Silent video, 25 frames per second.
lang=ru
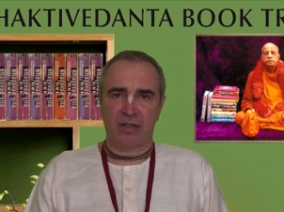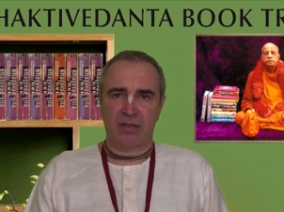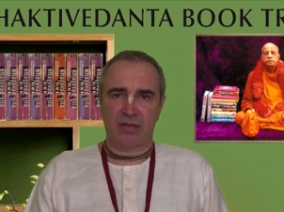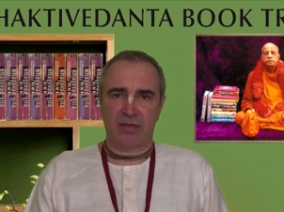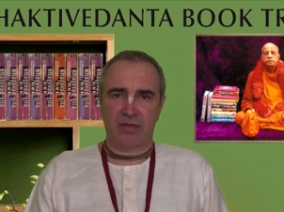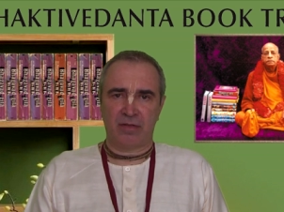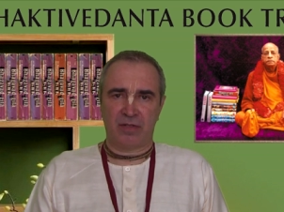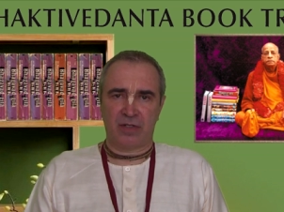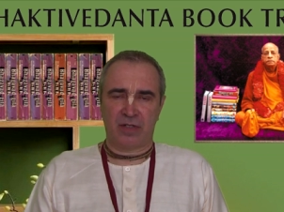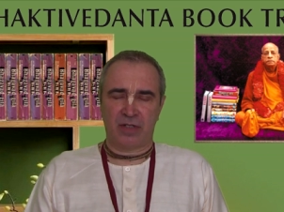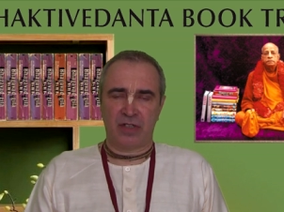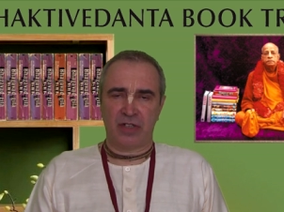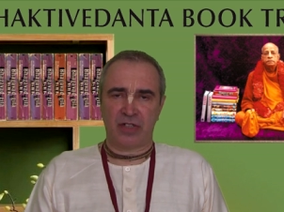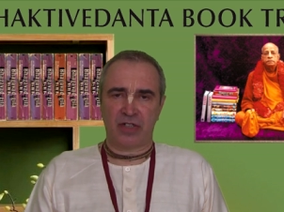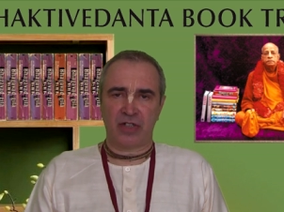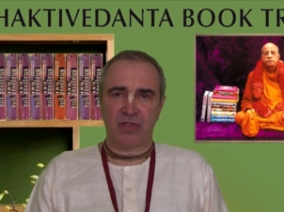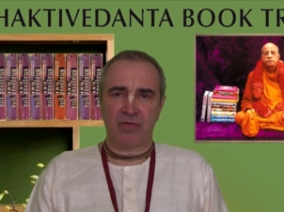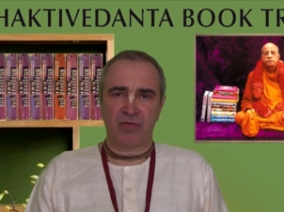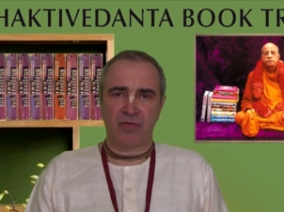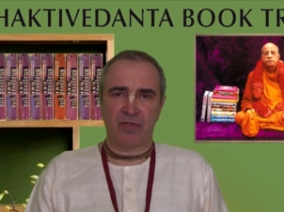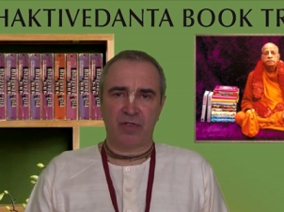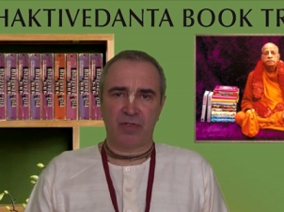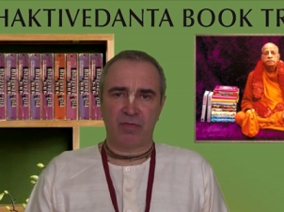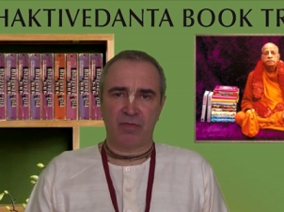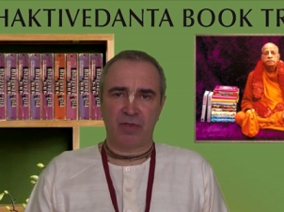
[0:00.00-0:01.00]
то есть для
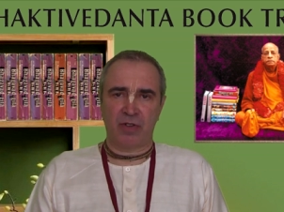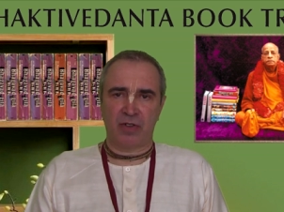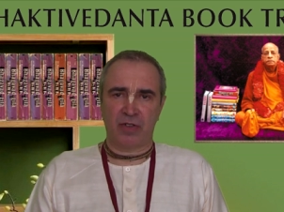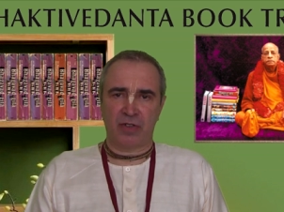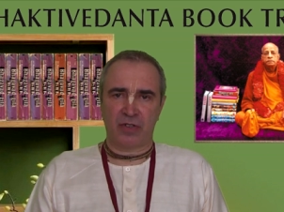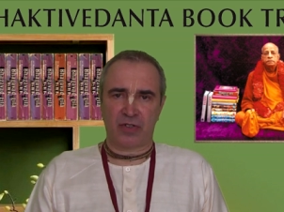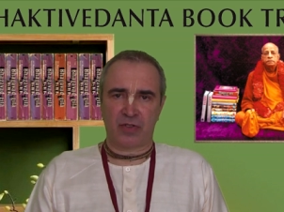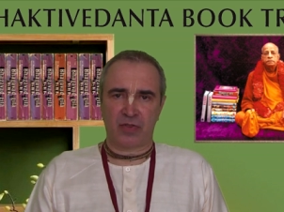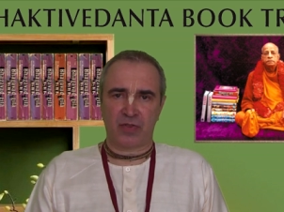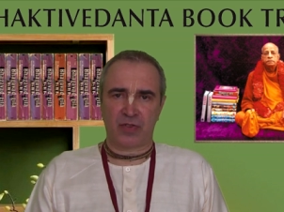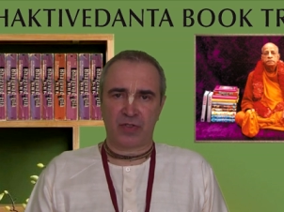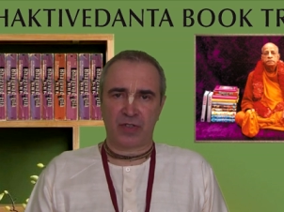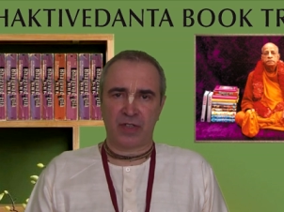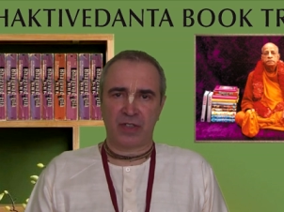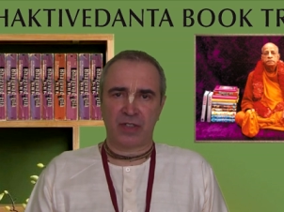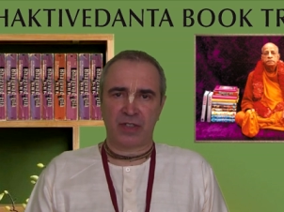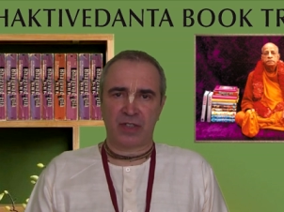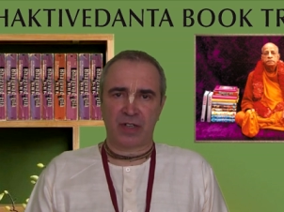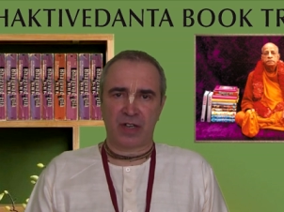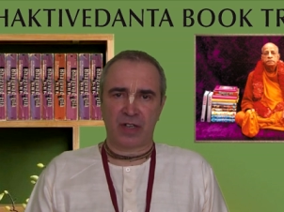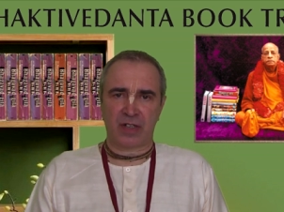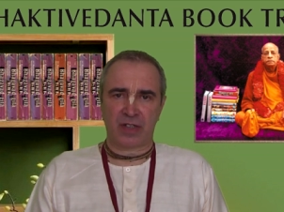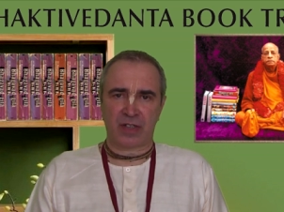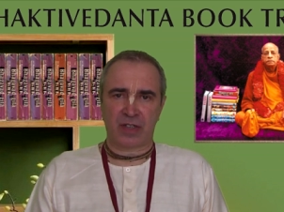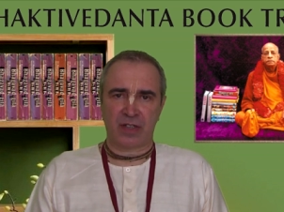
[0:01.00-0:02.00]
чего был создан
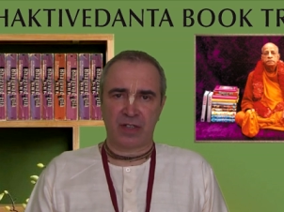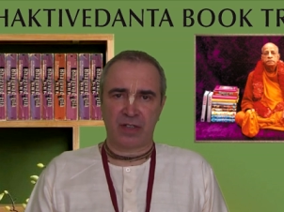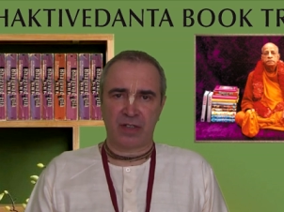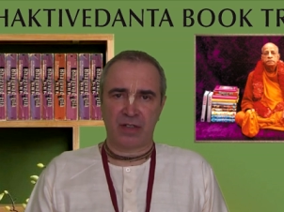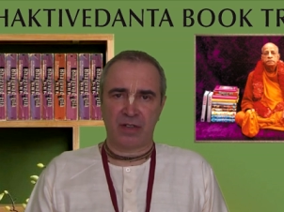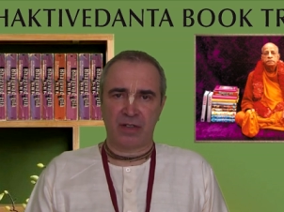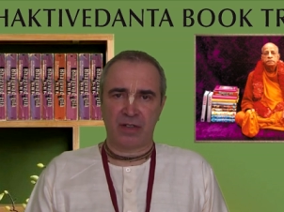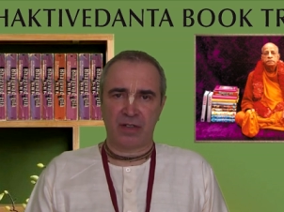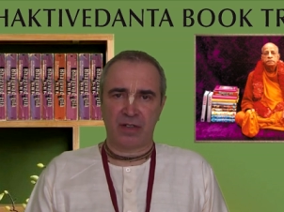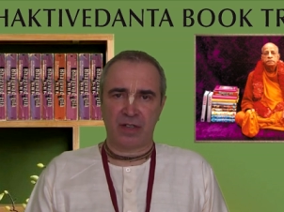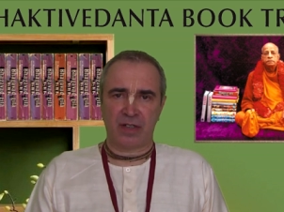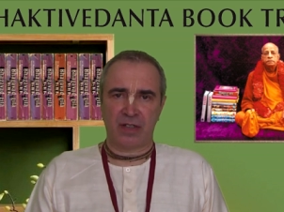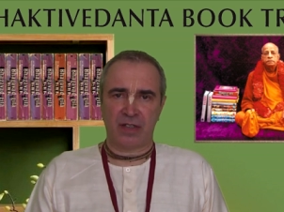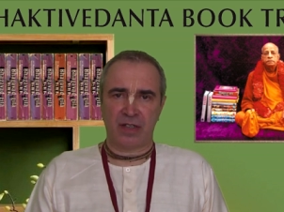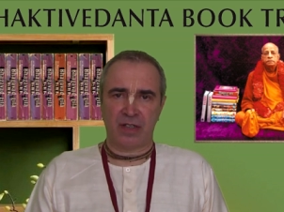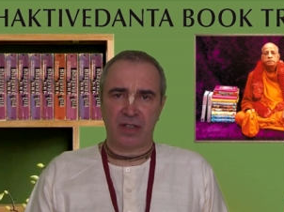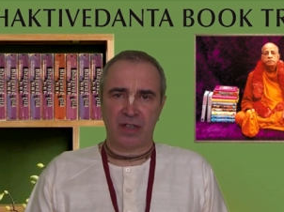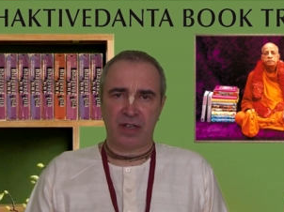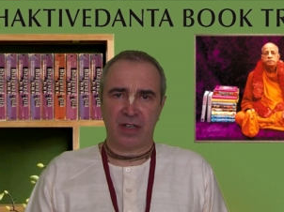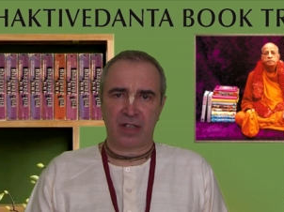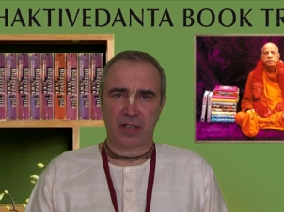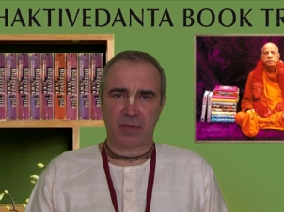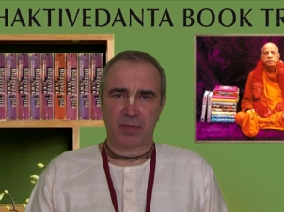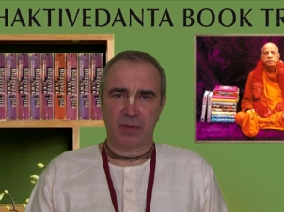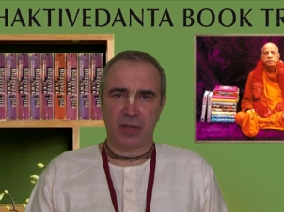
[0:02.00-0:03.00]
траст,
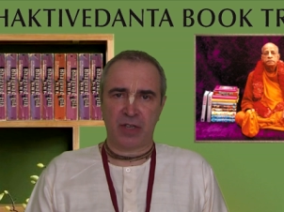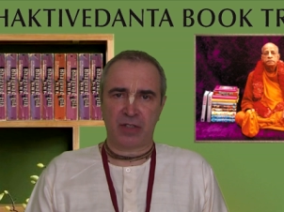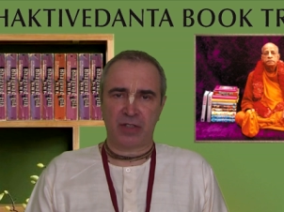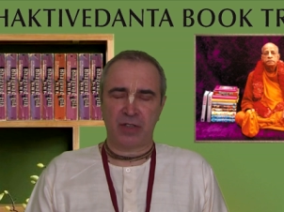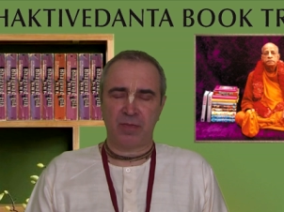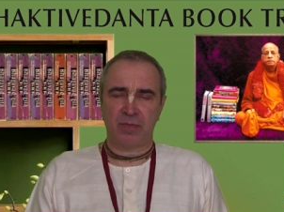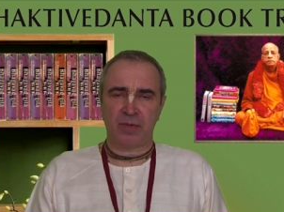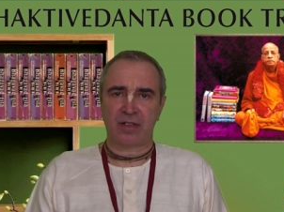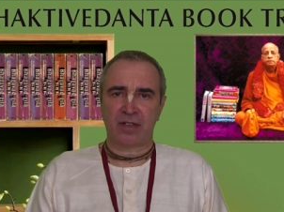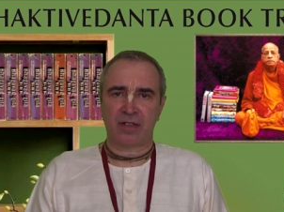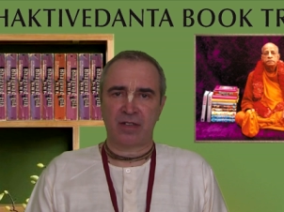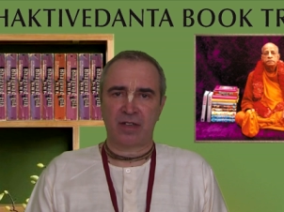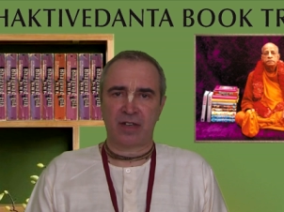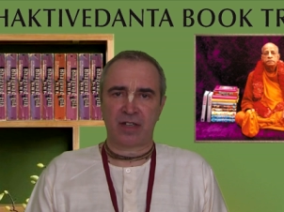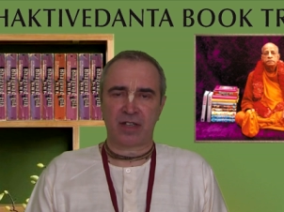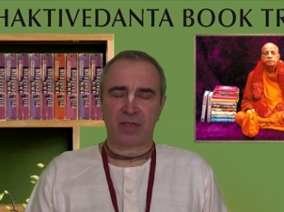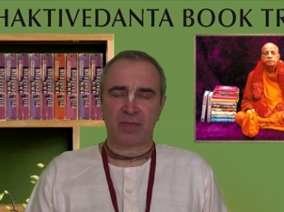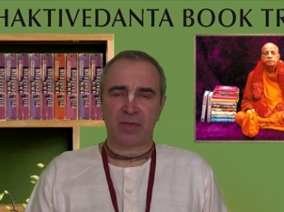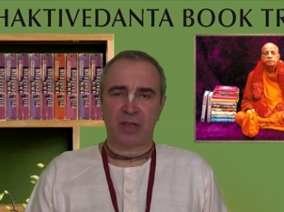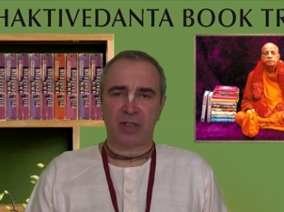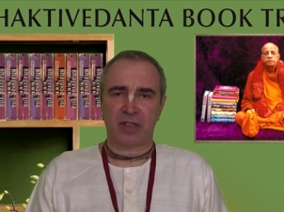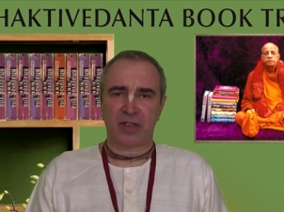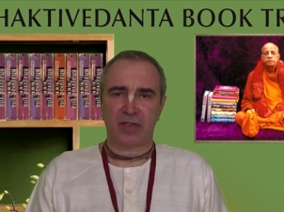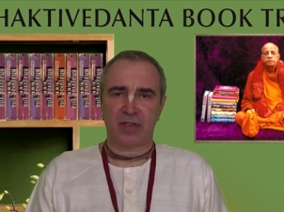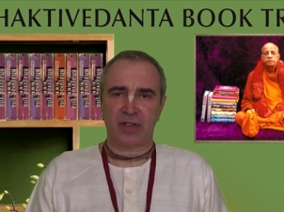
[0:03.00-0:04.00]
какие аспекты
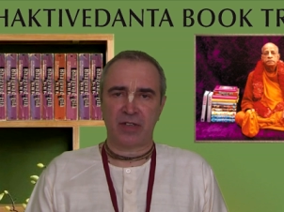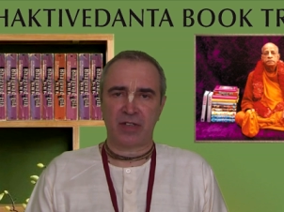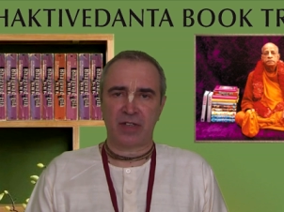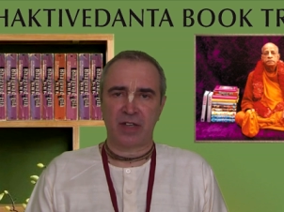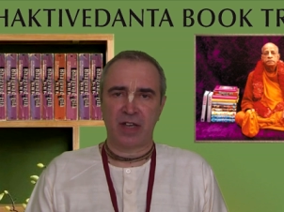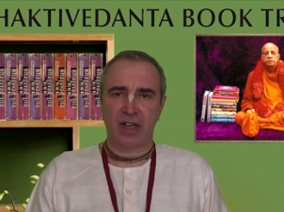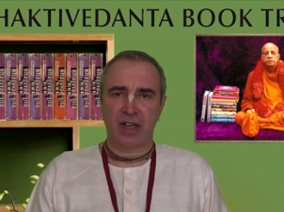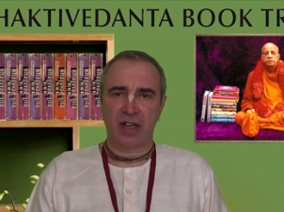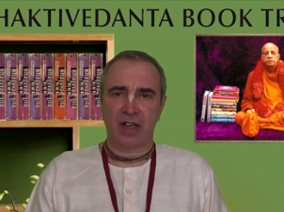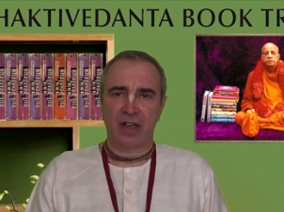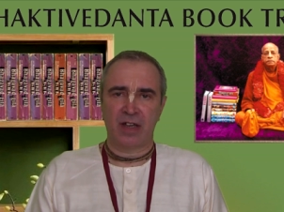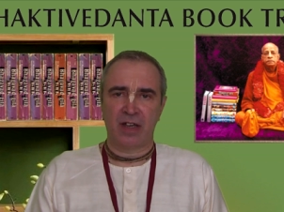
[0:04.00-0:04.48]
рассматривались,